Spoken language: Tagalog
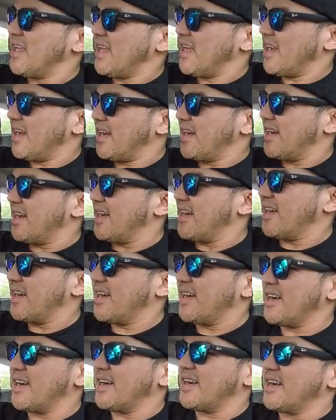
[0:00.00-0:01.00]

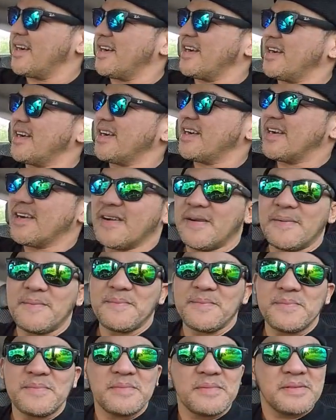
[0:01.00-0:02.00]
uh,
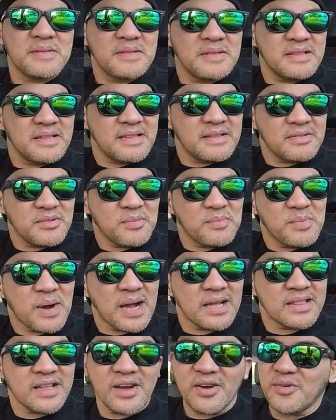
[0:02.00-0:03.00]
nung
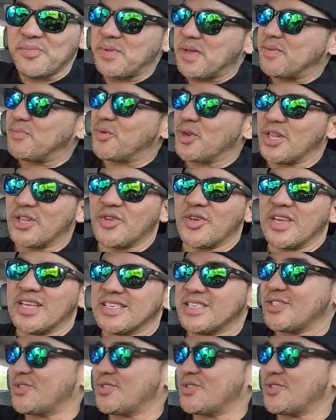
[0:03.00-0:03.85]
bata ako favorite ko yan si